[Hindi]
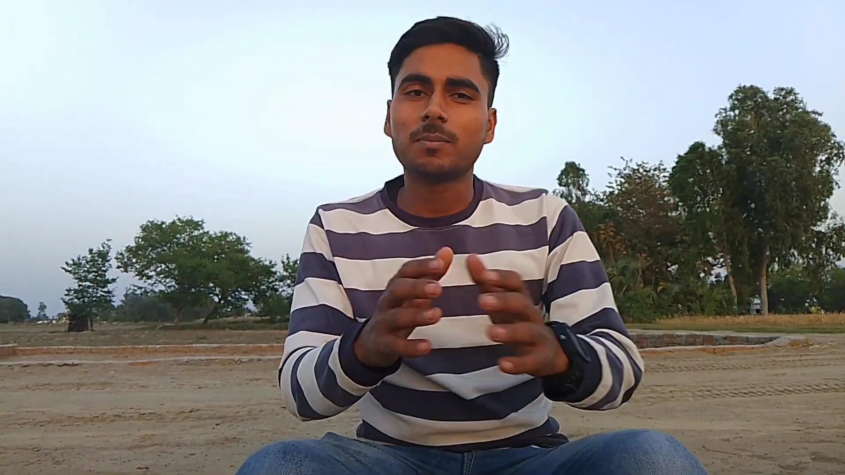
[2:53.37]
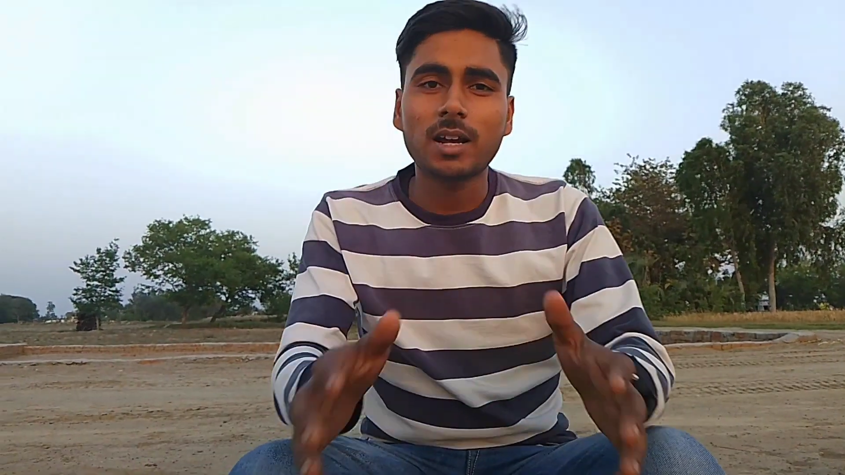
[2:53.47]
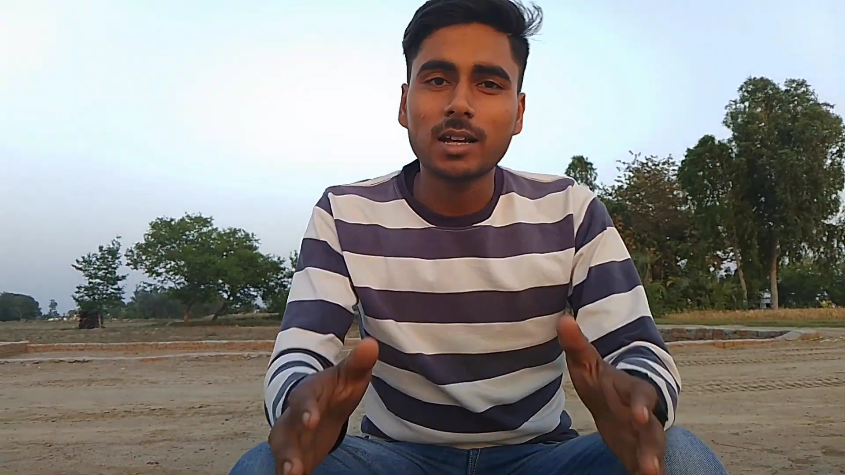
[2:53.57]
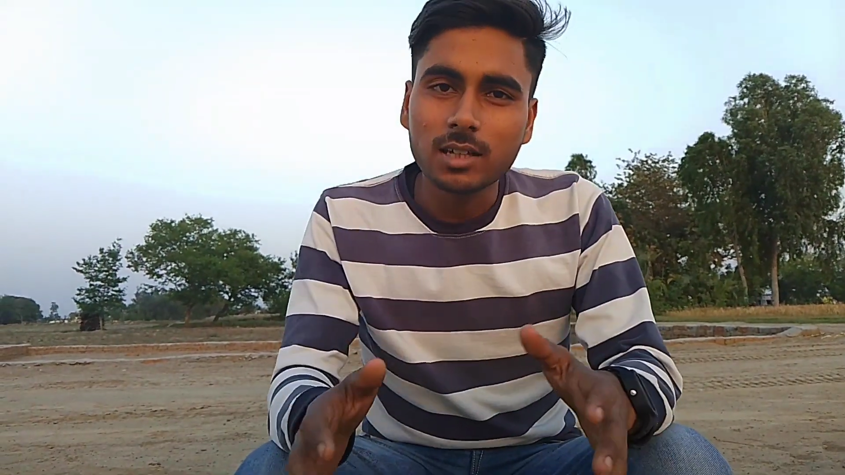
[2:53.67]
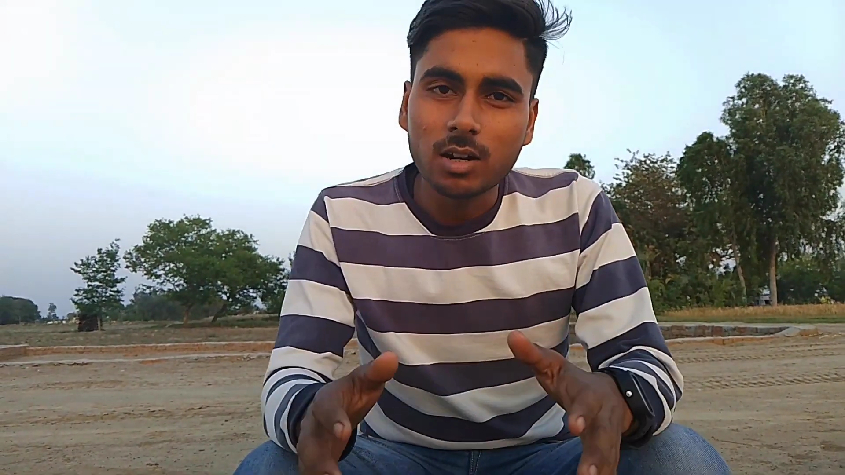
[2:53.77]

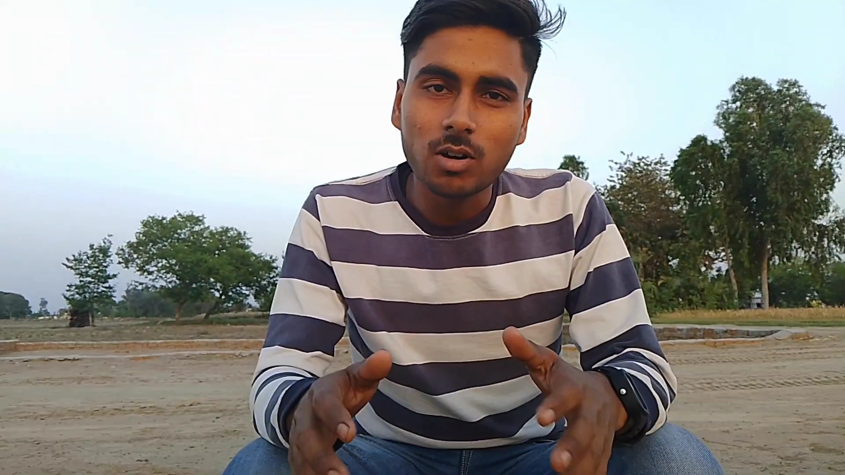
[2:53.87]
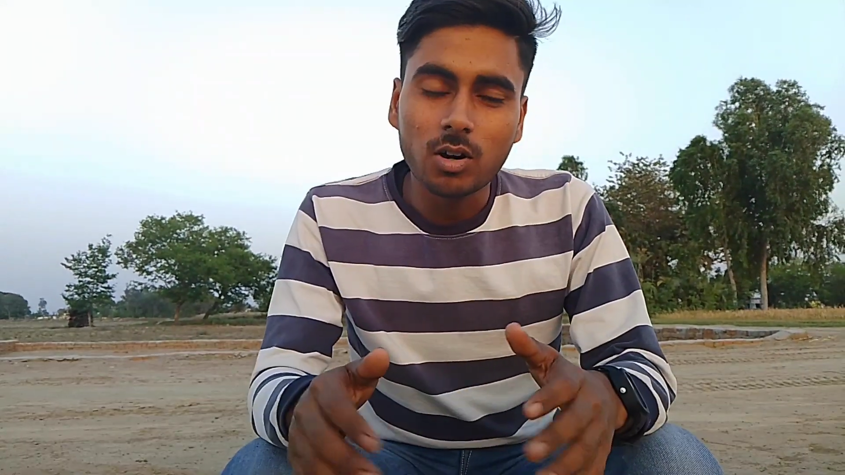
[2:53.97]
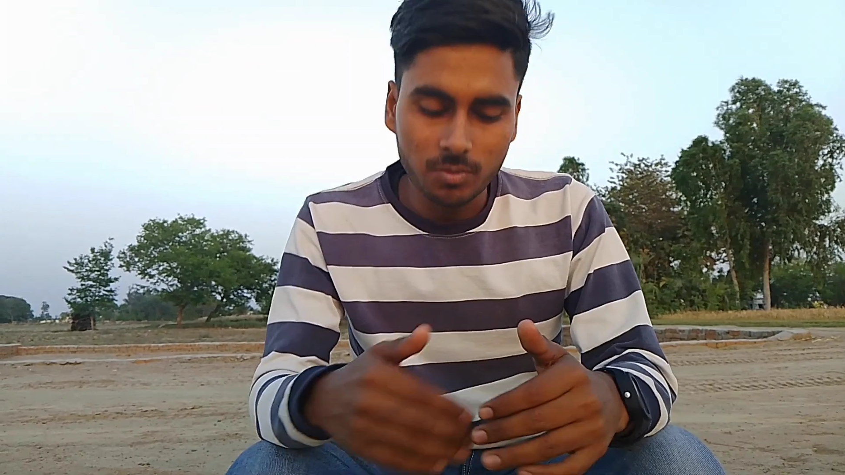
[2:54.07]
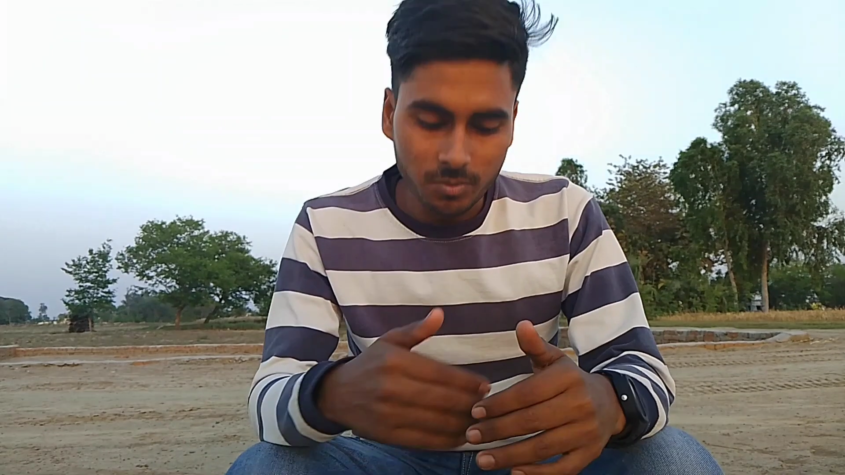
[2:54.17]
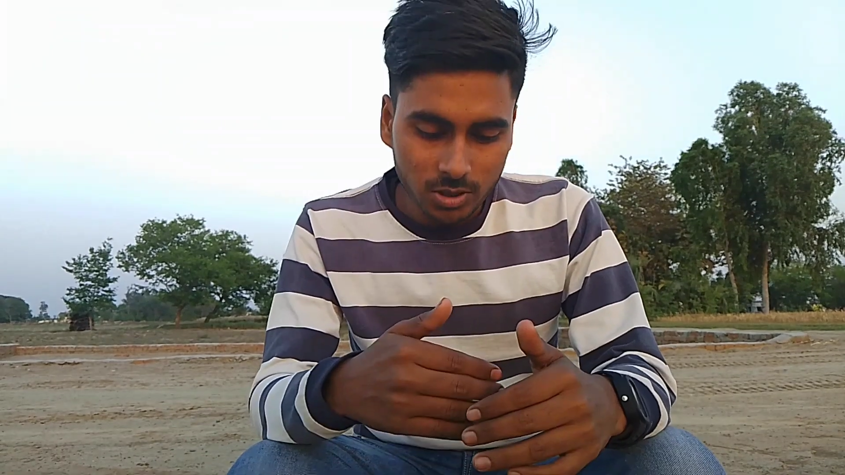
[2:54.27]
मैं प्रयास कर
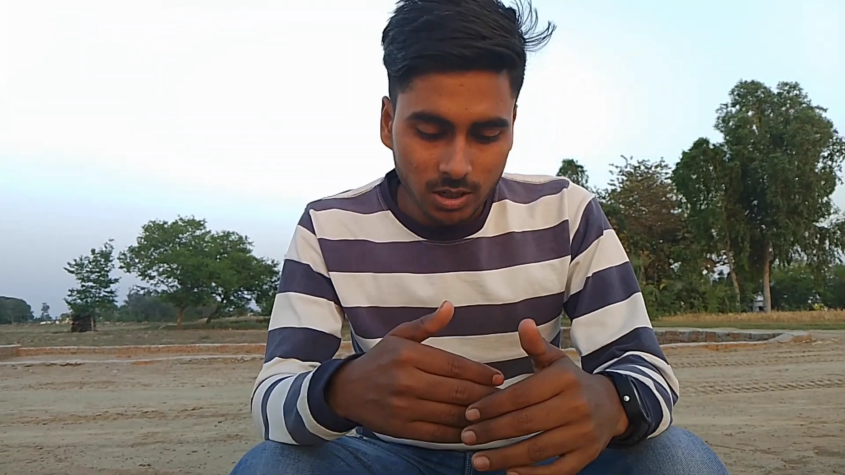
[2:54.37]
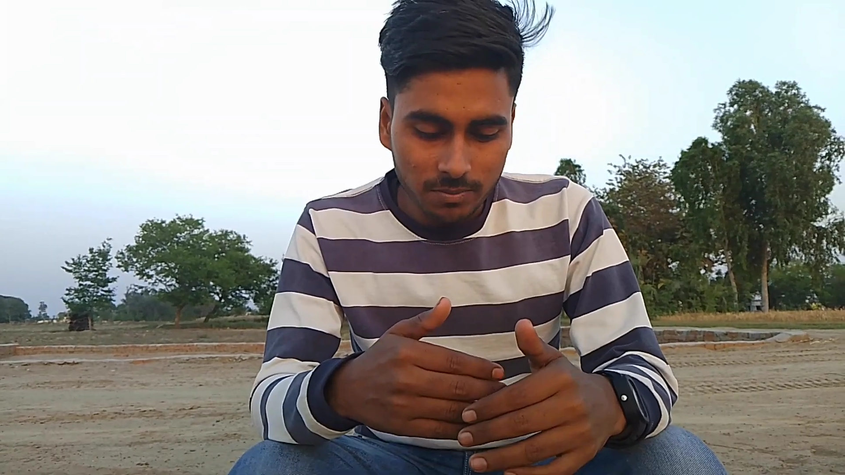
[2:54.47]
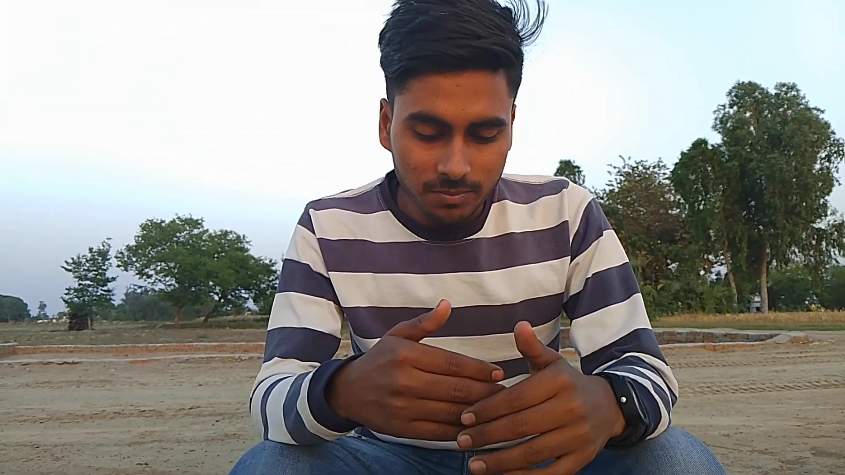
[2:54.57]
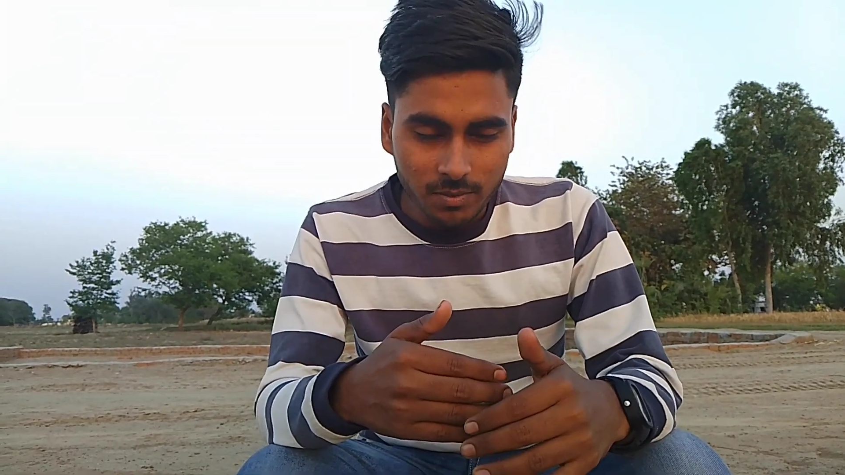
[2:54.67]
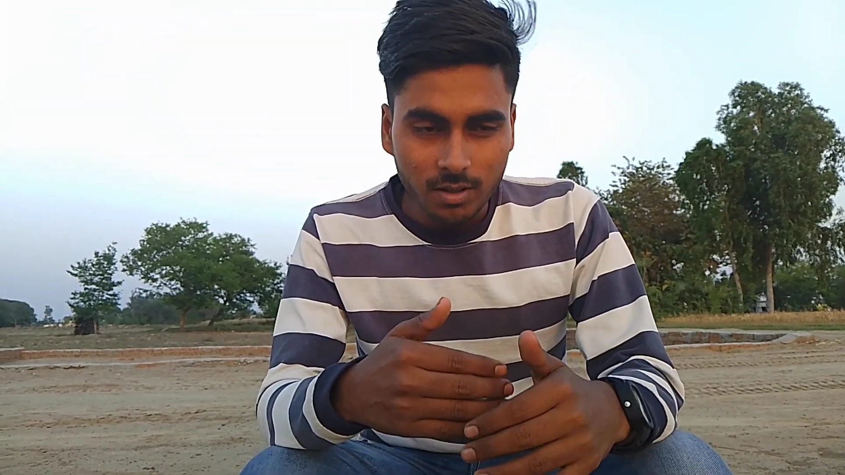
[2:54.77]
रहा हूँ और
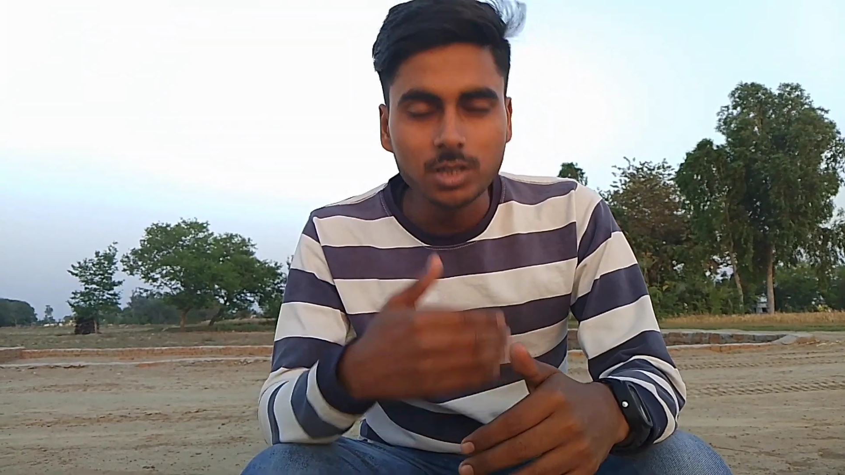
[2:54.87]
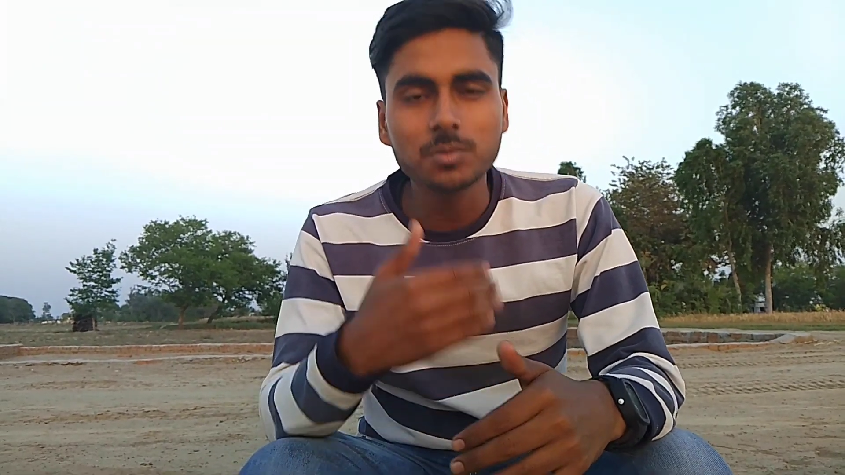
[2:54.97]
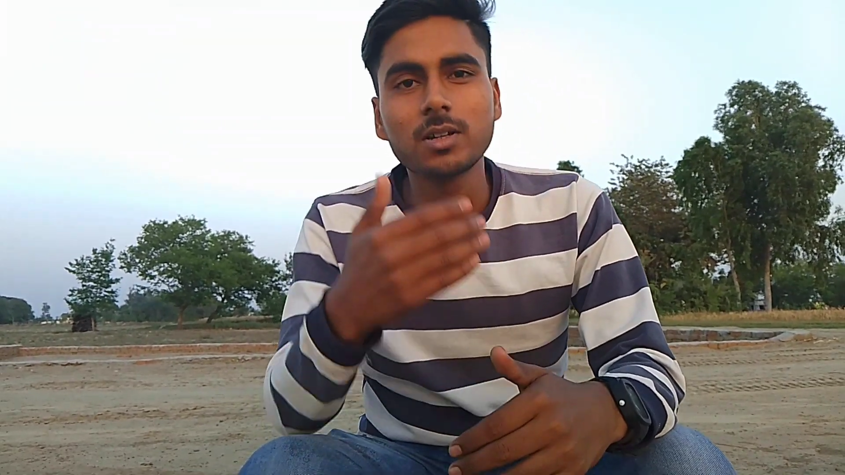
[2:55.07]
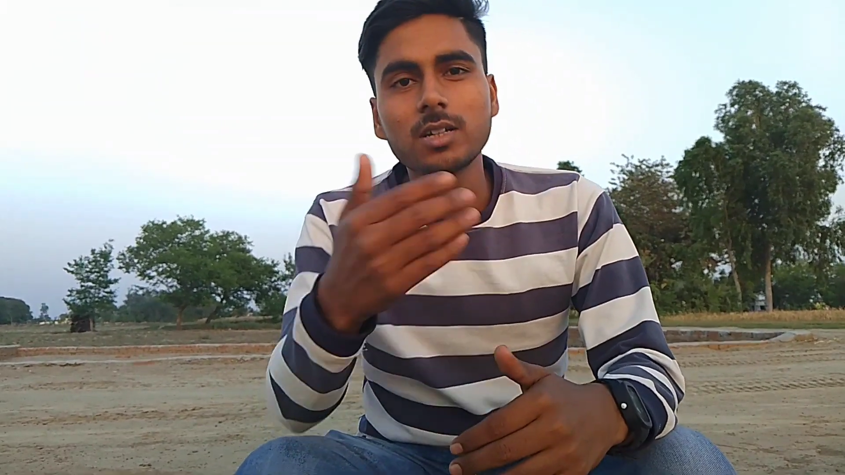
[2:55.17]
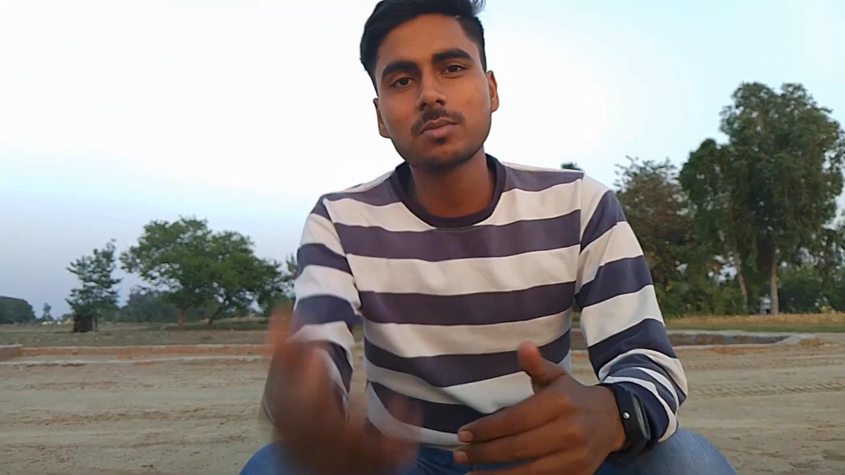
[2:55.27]
मुझे
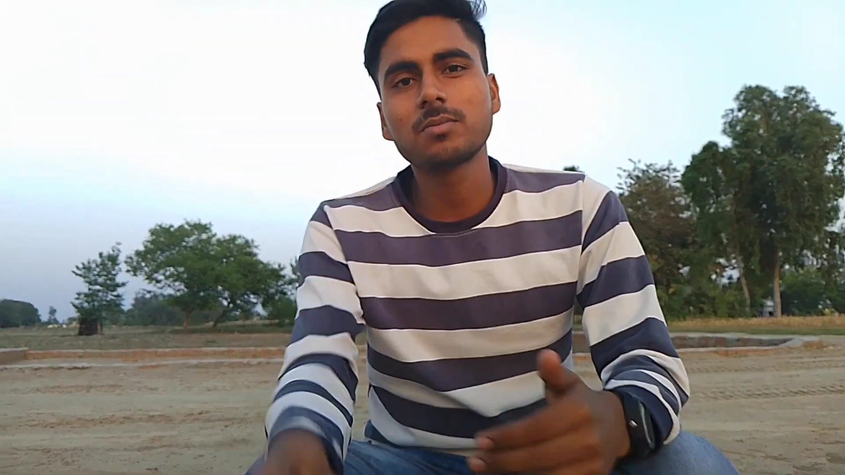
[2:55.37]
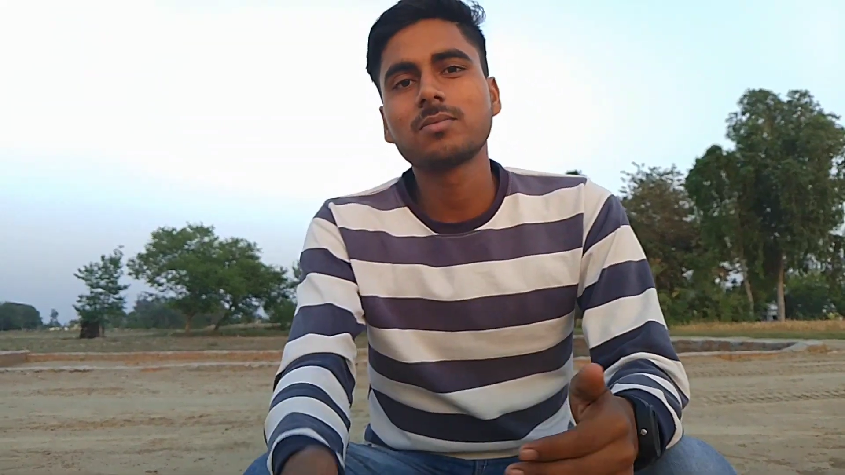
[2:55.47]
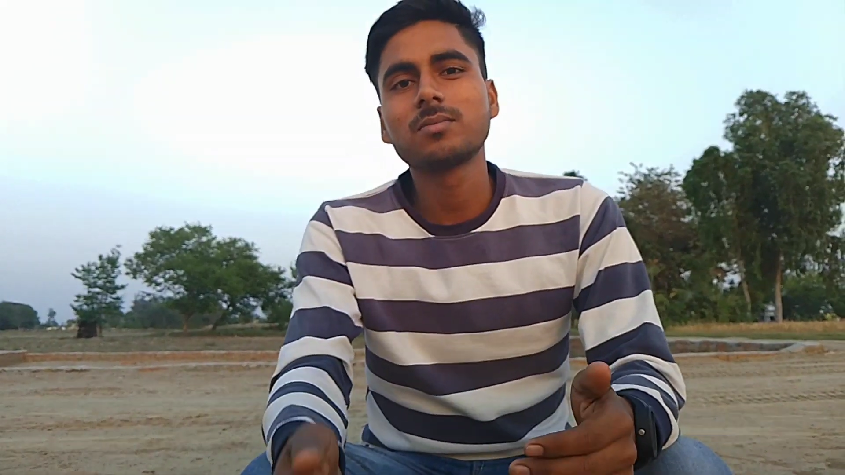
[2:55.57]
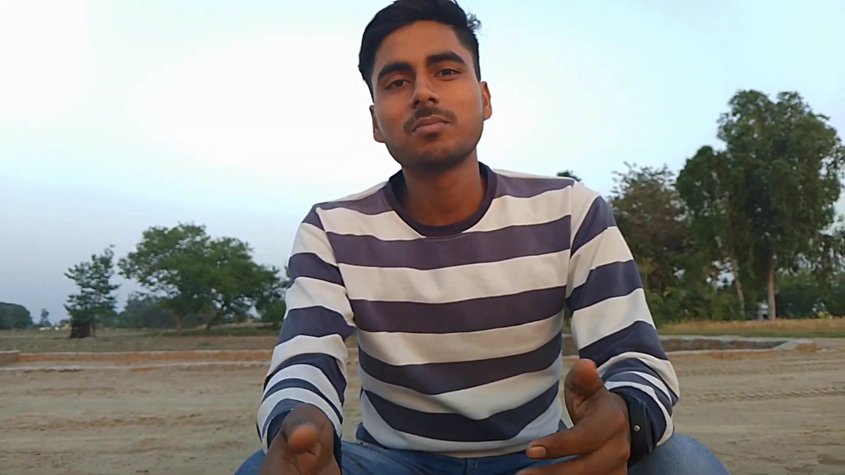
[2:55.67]
इस इस